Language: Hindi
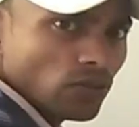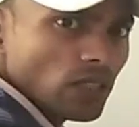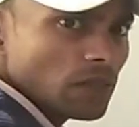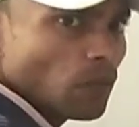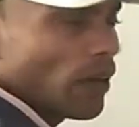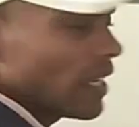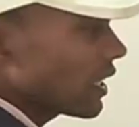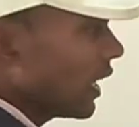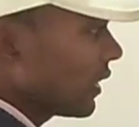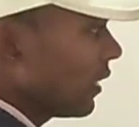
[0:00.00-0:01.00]
स्टूडेंट्स मोबाइल
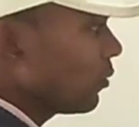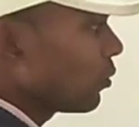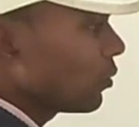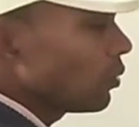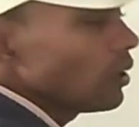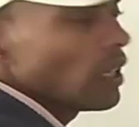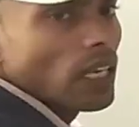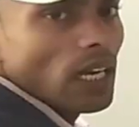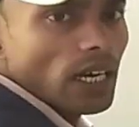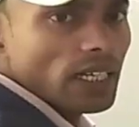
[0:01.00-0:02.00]
चलाते हैं तो उनको
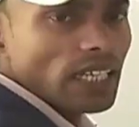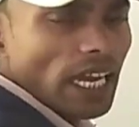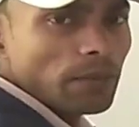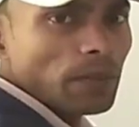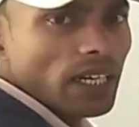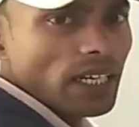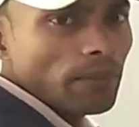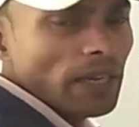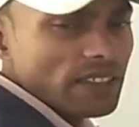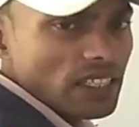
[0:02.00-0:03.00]
टाइप करना
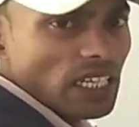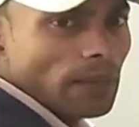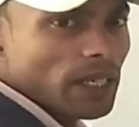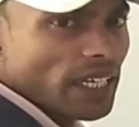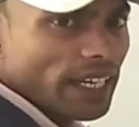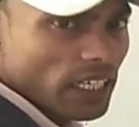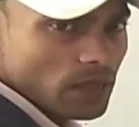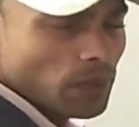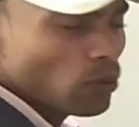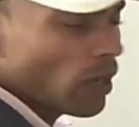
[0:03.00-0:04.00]
मैसेज टाइप करना इंग्लिश में तो